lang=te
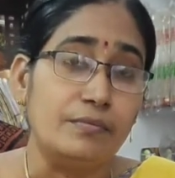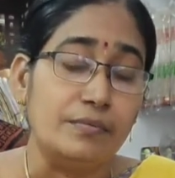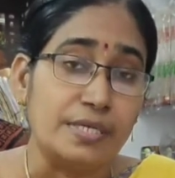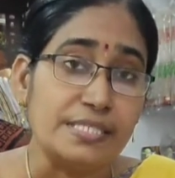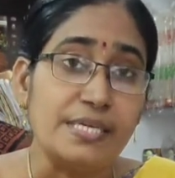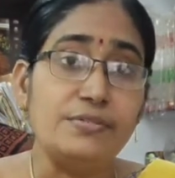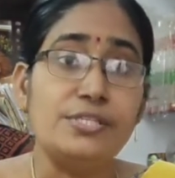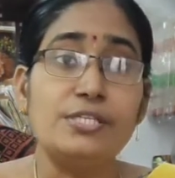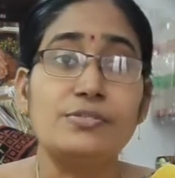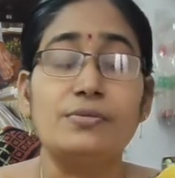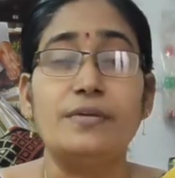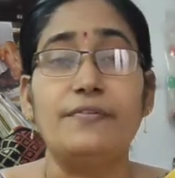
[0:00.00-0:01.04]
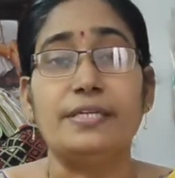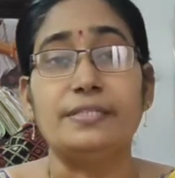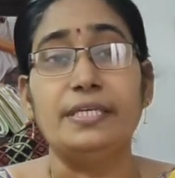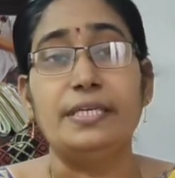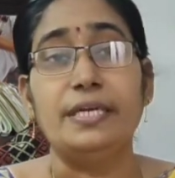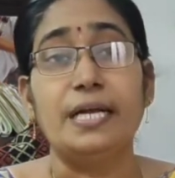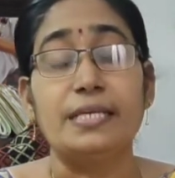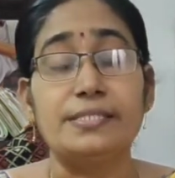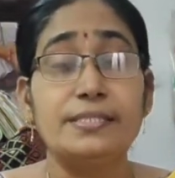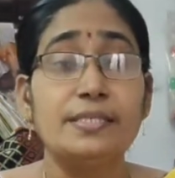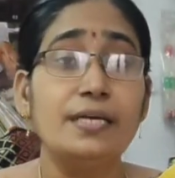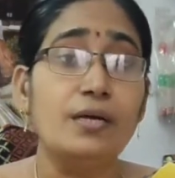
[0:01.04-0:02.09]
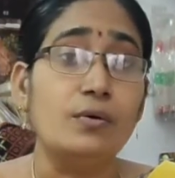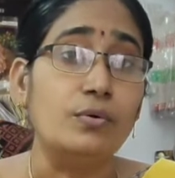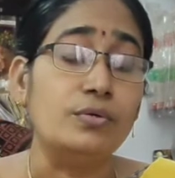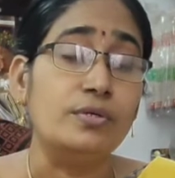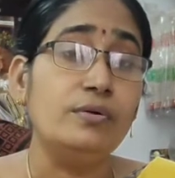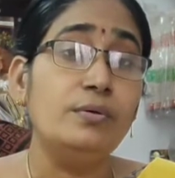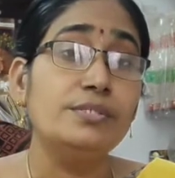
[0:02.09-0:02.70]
రిసీవ్ చేసుకున్న వ్యక్తి ఖచ్చితంగా కోర్టుకు